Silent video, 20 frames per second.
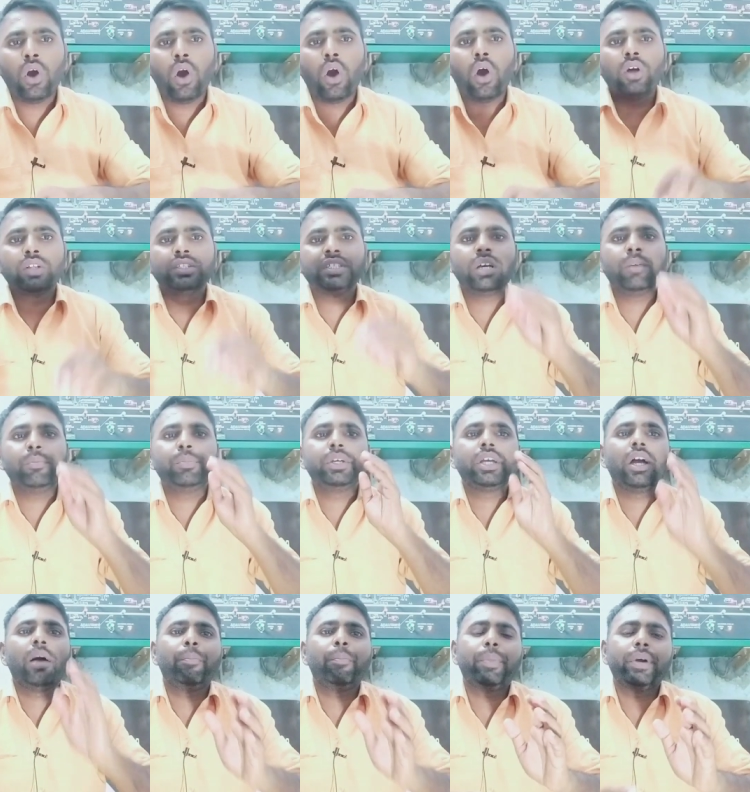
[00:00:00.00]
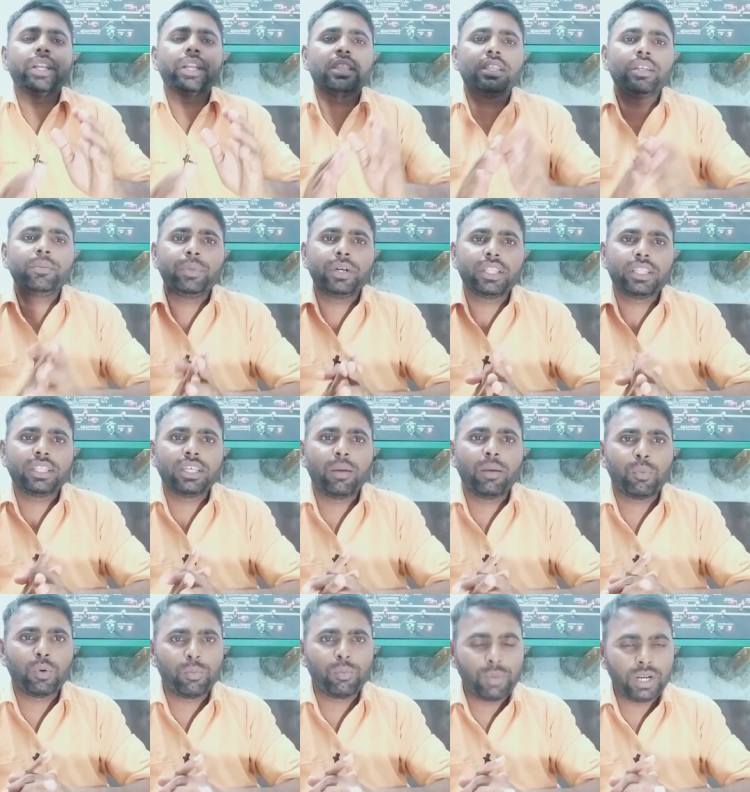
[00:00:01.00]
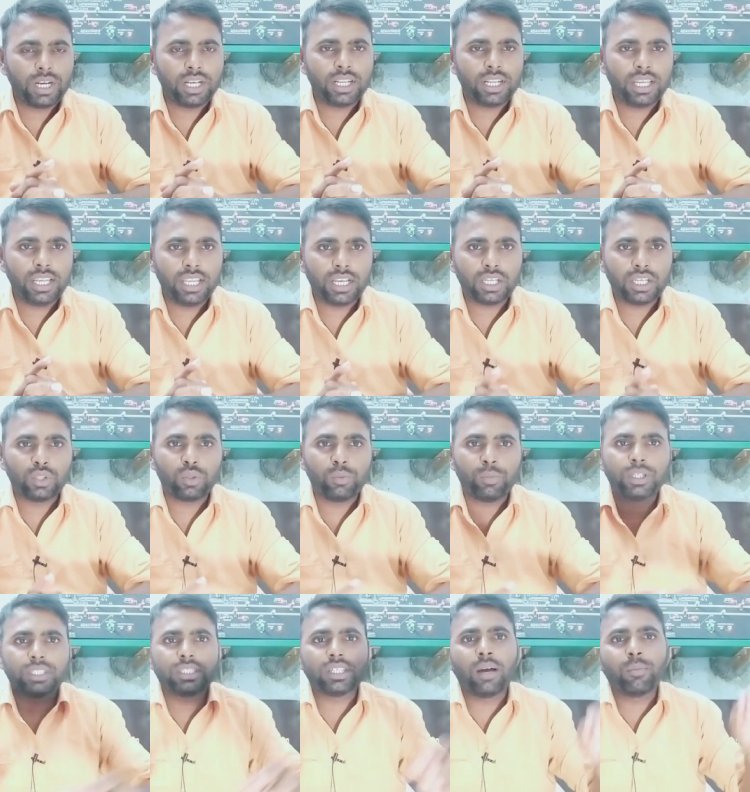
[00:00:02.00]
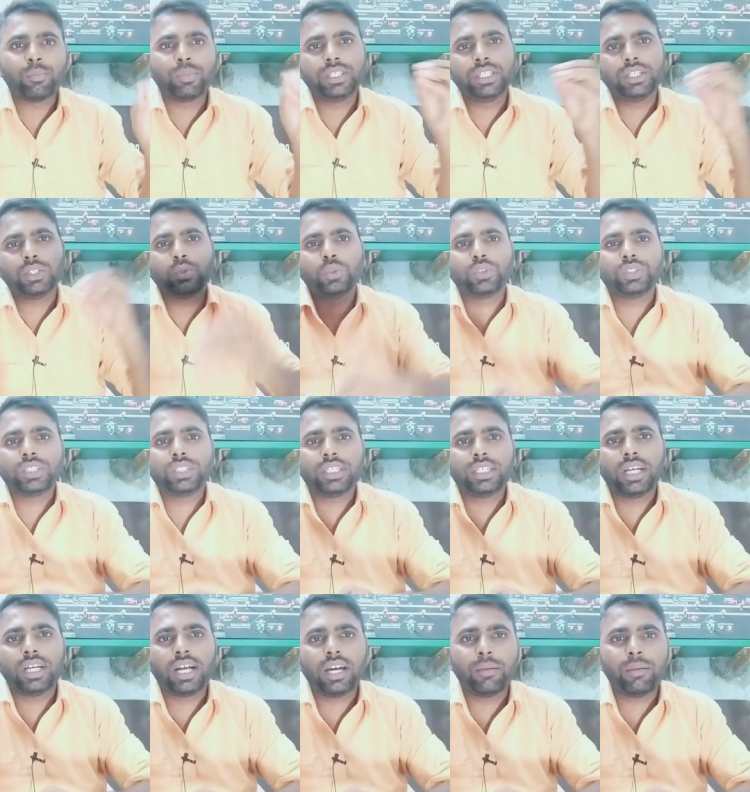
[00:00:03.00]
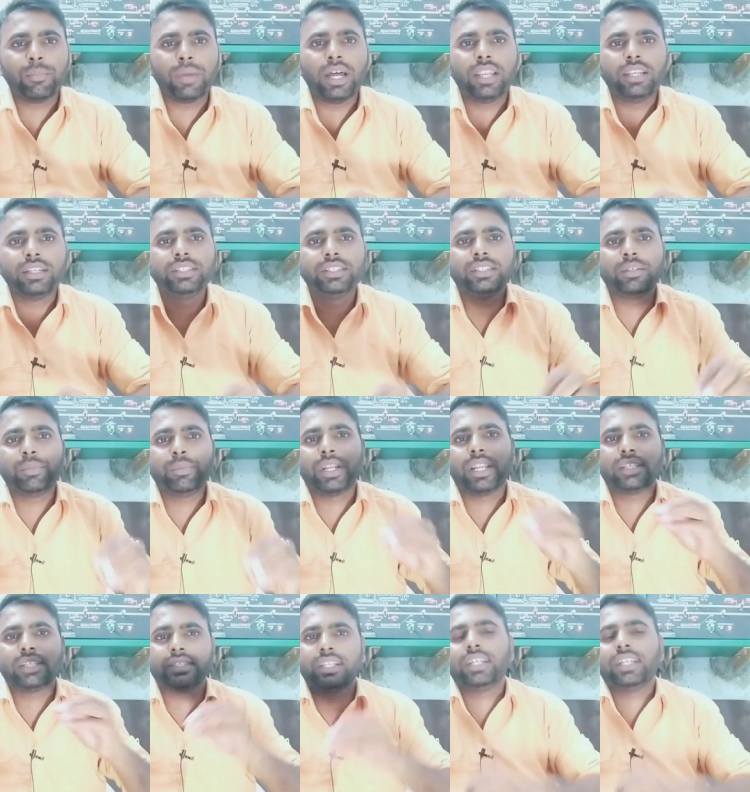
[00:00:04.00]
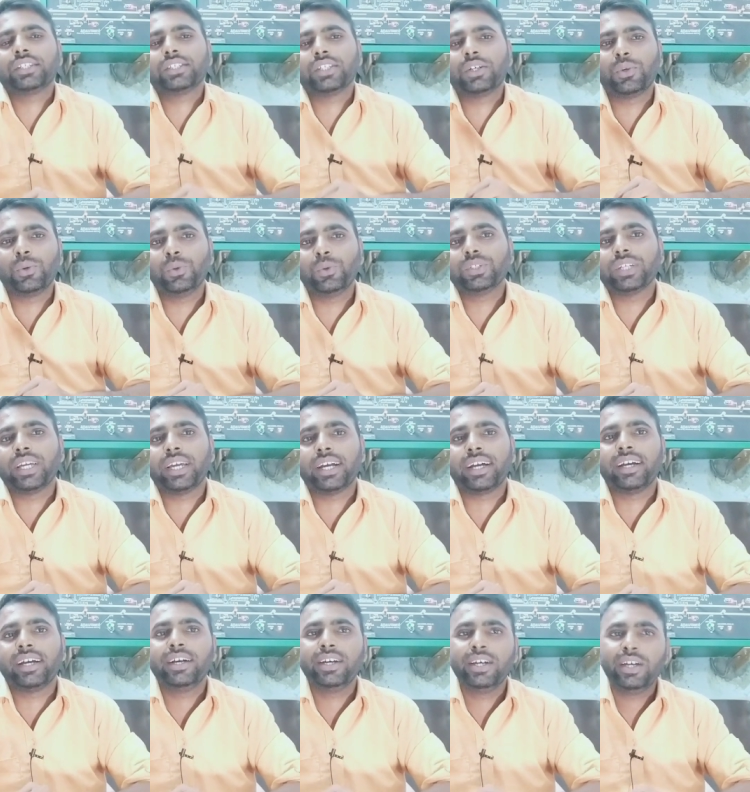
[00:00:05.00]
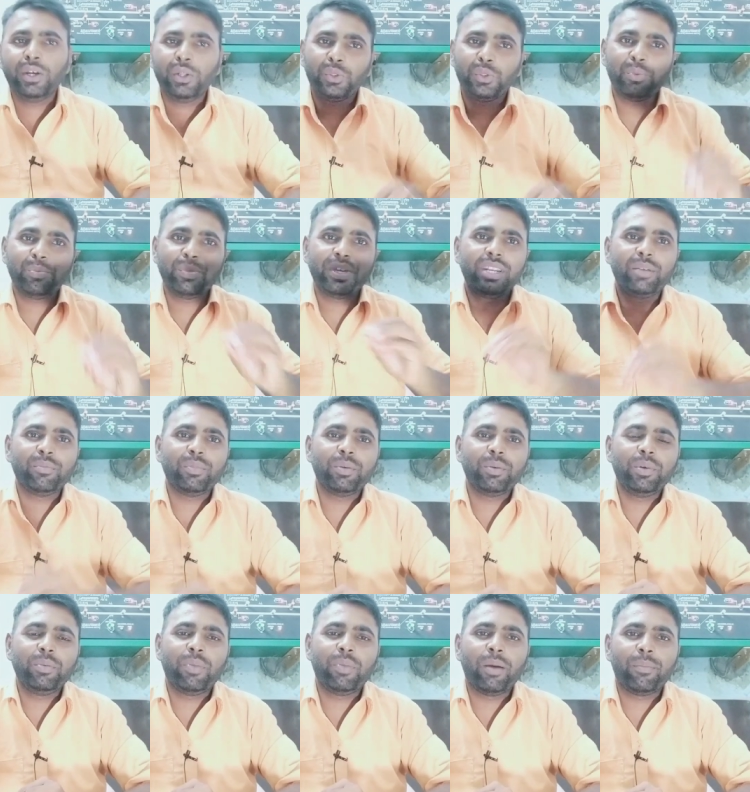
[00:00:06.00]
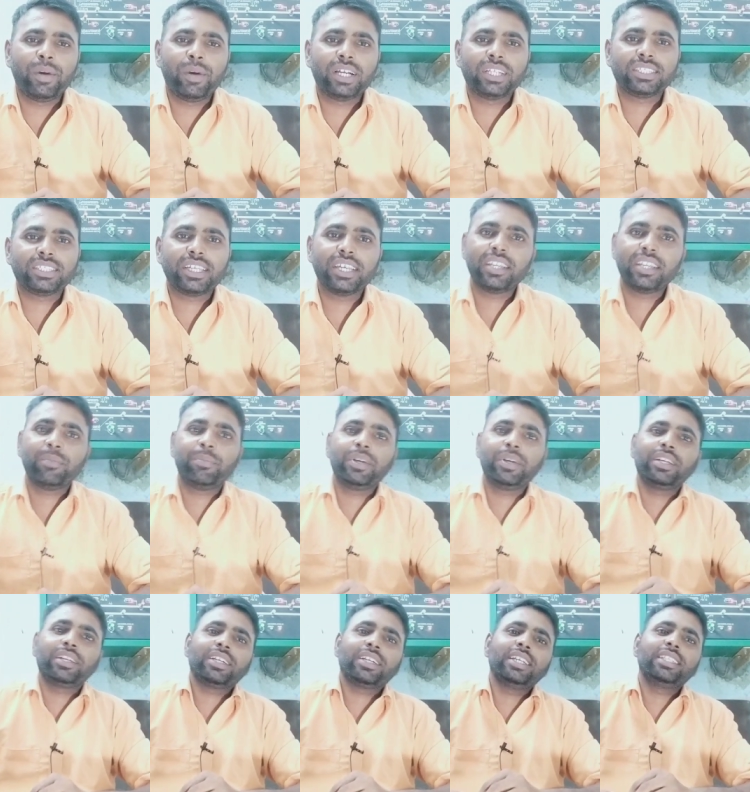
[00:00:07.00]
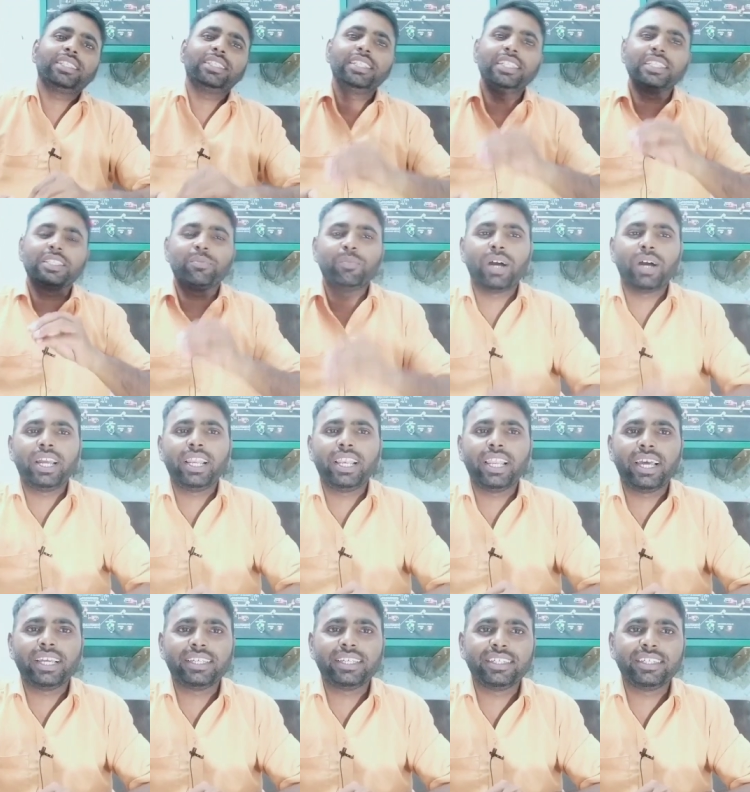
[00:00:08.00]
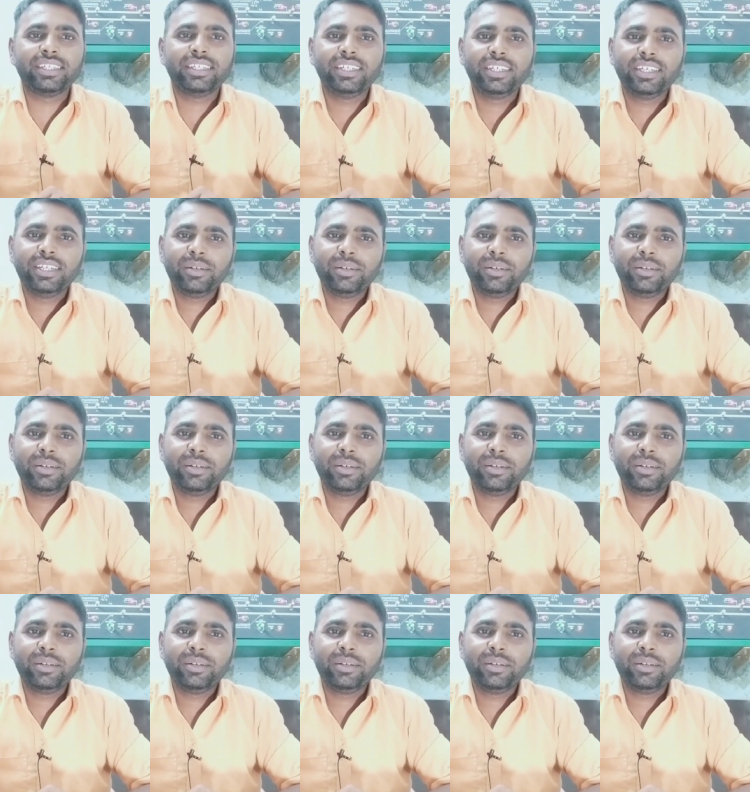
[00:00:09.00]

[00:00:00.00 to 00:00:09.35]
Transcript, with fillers: और जब भी आप पढ़ते पढ़ते आपको मन नहीं लगे तो बस आप ये सोचिए कि अगर मान लीजिए मेरा सिलेक्शन हो जाएगा तो मेरे मम्मी पापा के चेहरे पे कैसी स्माइल आएगी